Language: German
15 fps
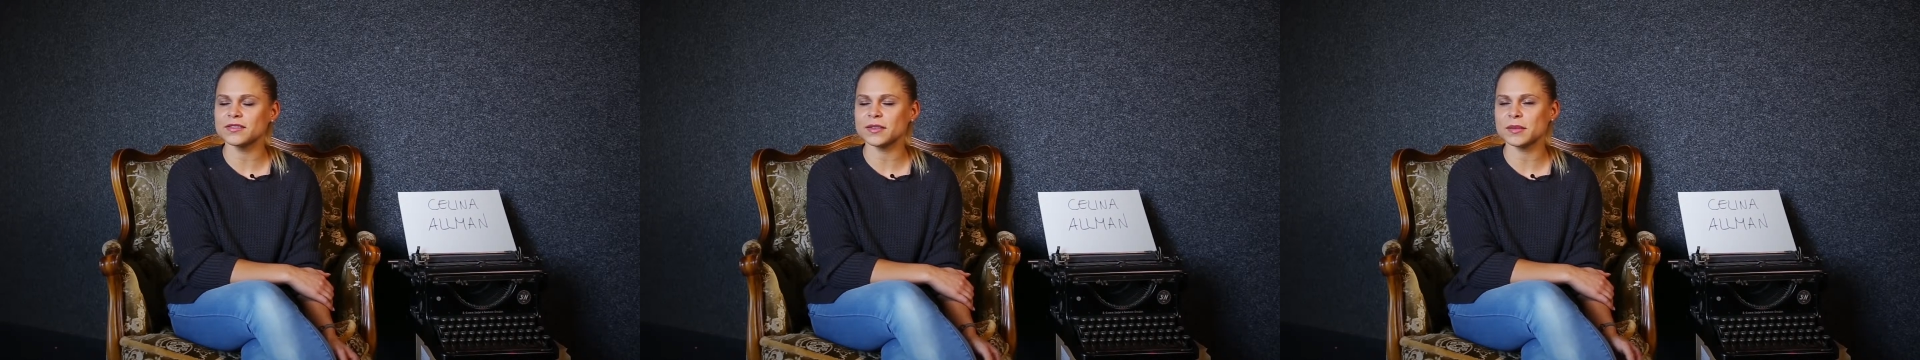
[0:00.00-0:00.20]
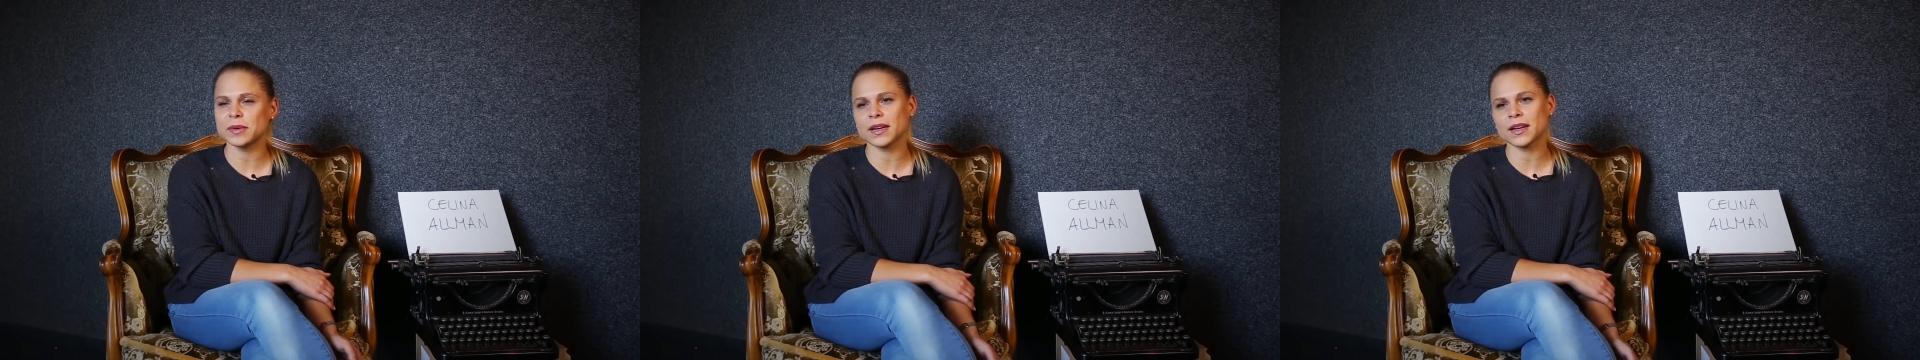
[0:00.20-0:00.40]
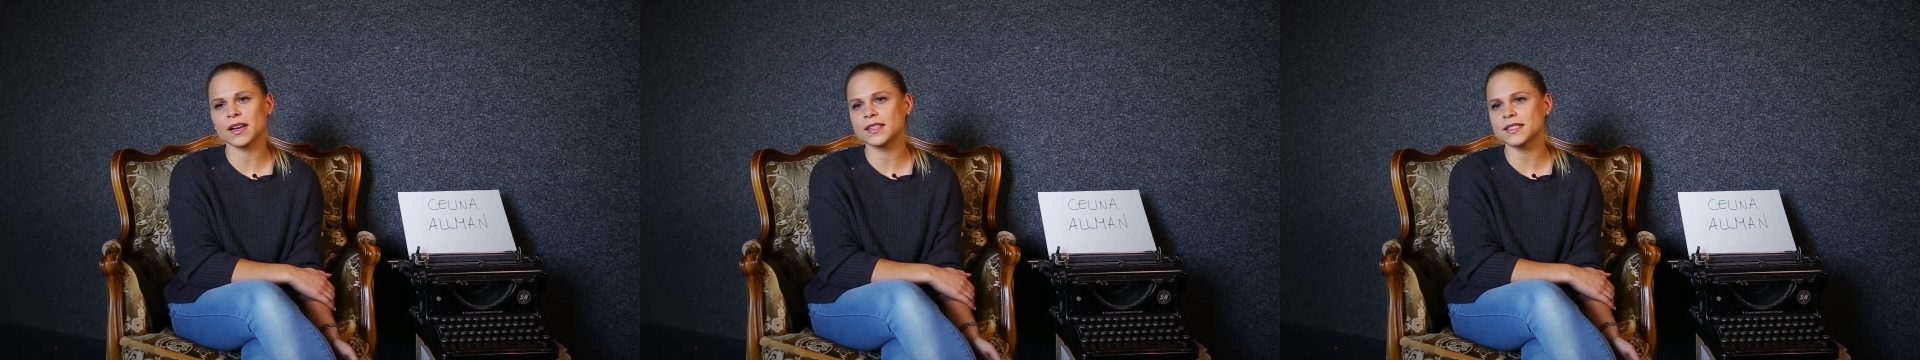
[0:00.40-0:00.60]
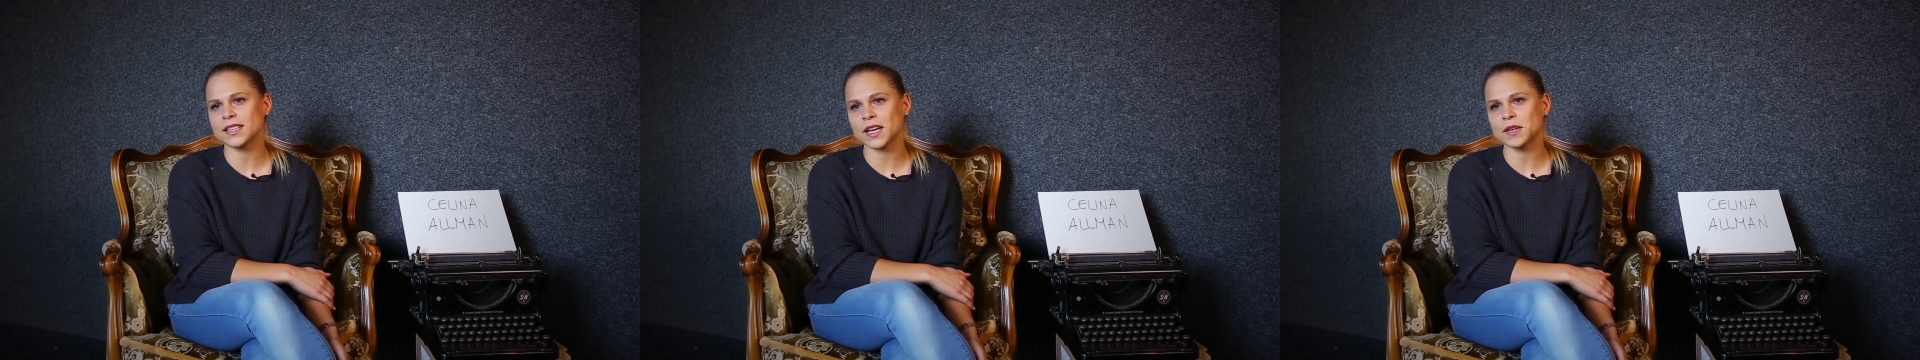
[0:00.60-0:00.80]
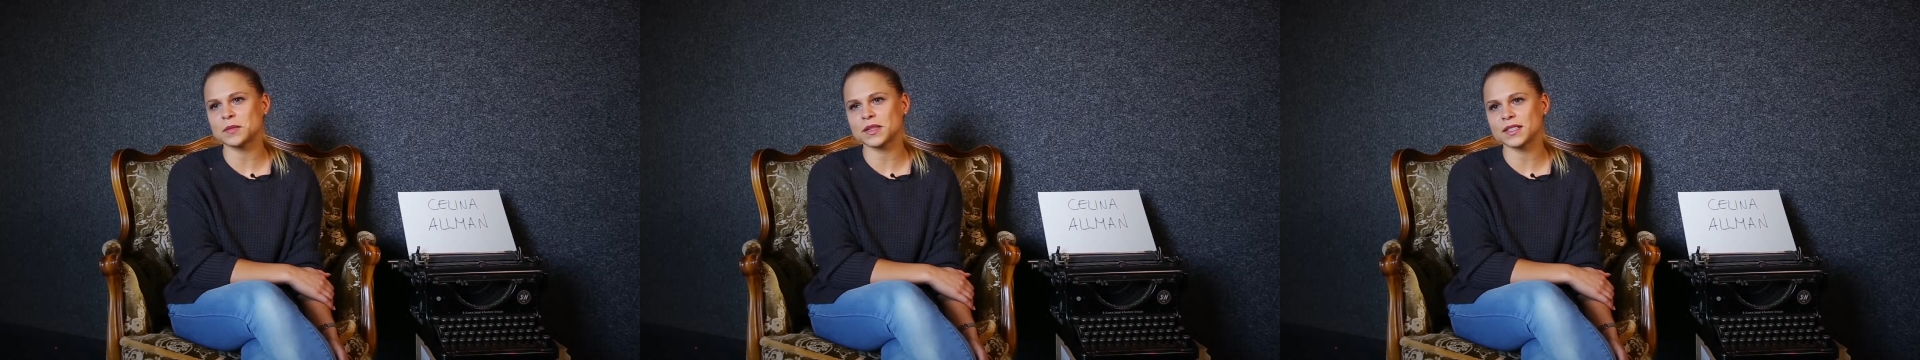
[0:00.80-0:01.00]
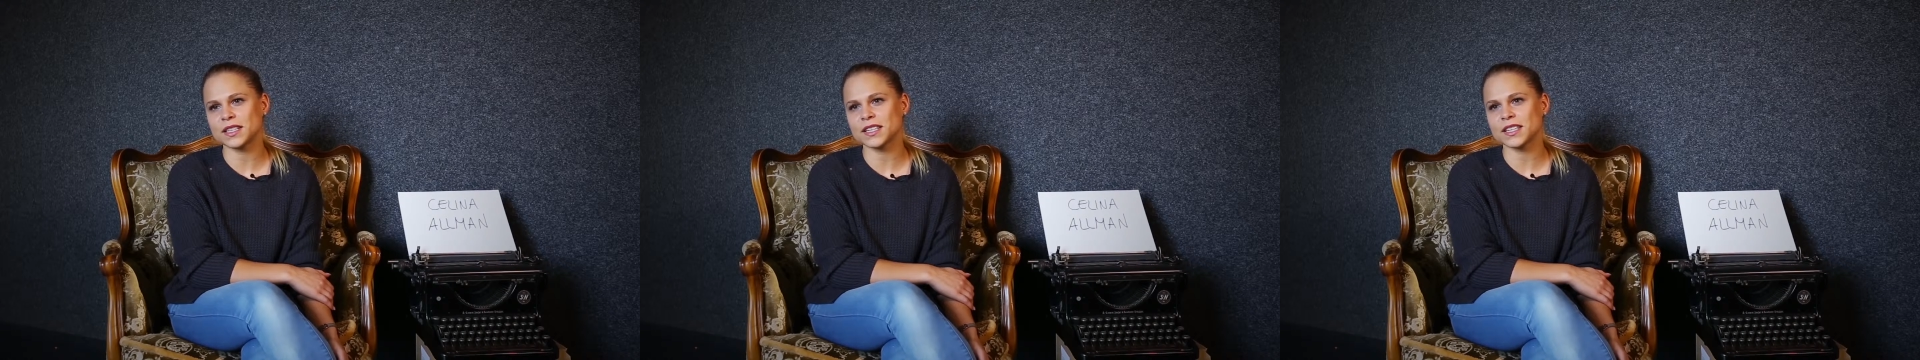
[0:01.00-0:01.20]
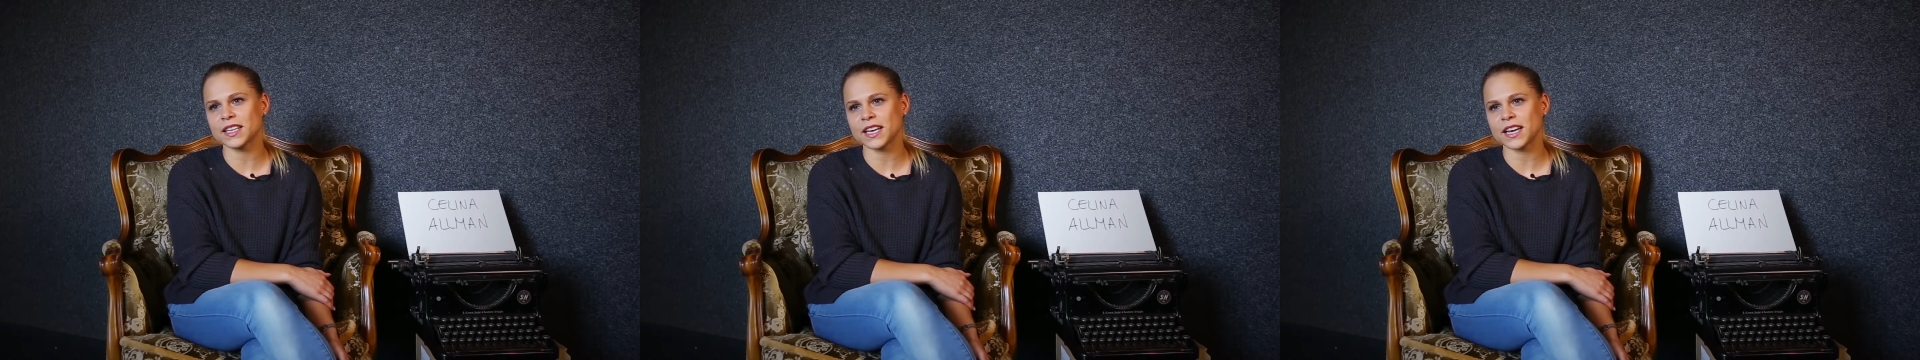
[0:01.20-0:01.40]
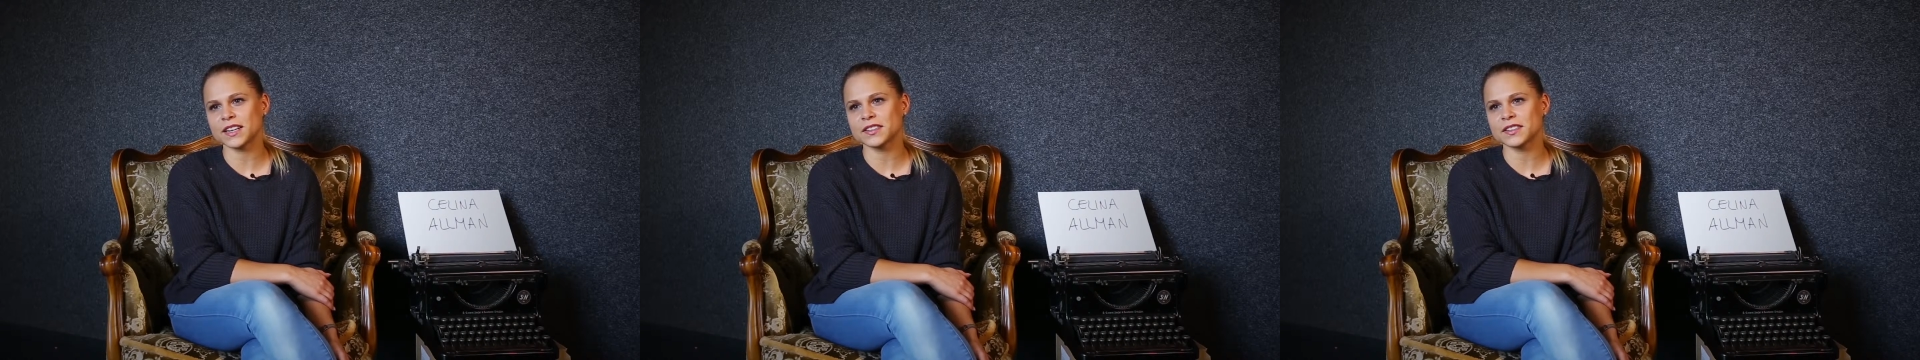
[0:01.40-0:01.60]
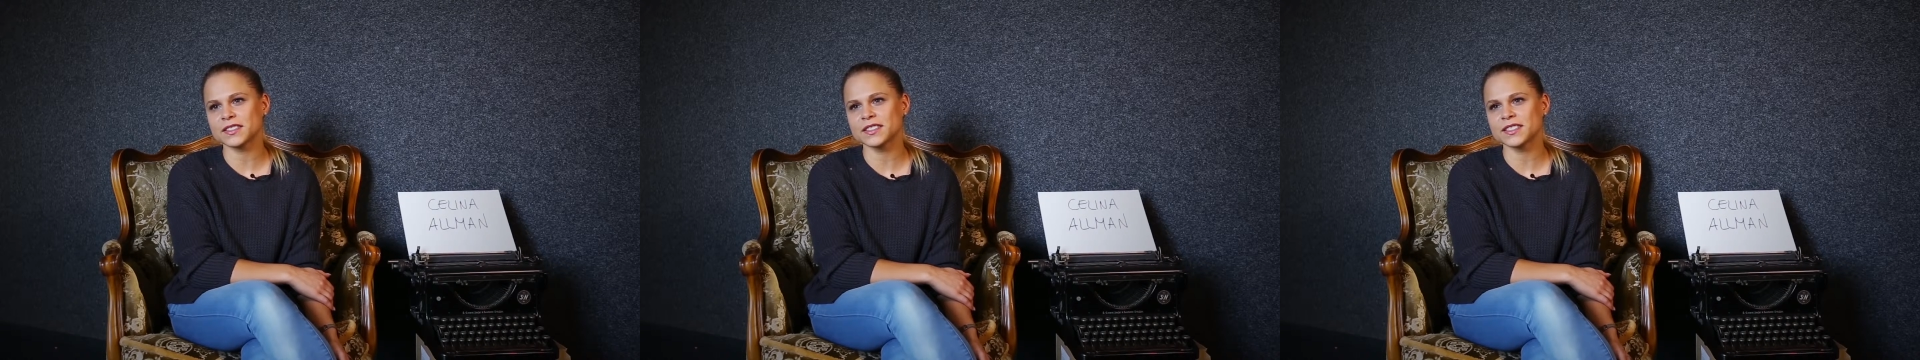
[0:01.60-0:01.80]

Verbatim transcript: verbringe halt Zeit mit denen gerne.